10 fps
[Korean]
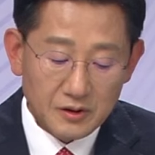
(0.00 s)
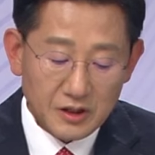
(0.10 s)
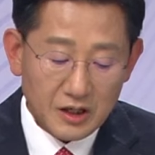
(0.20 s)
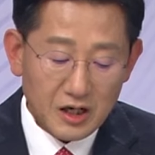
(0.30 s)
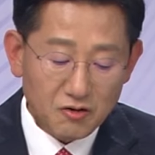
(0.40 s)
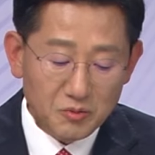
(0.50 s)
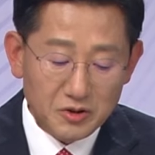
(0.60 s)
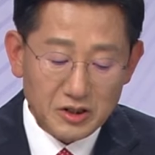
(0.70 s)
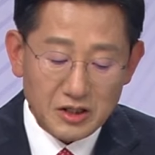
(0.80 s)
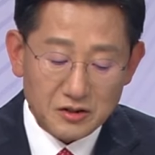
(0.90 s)
예, 강
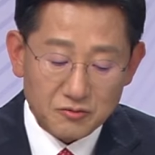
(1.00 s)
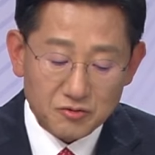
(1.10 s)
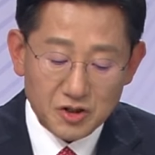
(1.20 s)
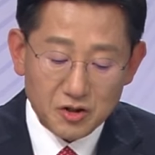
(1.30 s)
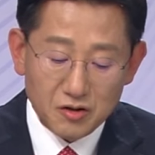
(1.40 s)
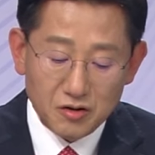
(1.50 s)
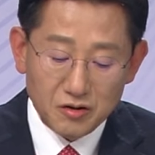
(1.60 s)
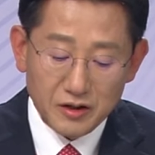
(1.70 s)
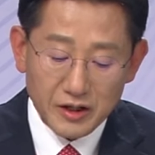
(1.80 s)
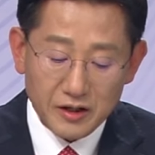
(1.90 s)
후보님께서
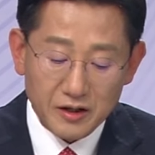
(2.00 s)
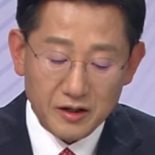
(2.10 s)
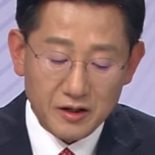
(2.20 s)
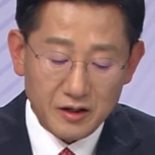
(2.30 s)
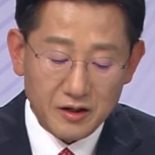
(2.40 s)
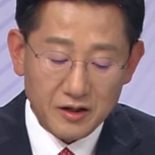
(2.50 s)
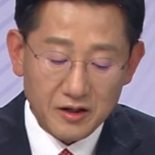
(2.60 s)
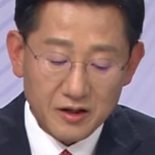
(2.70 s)
국회의원에 예,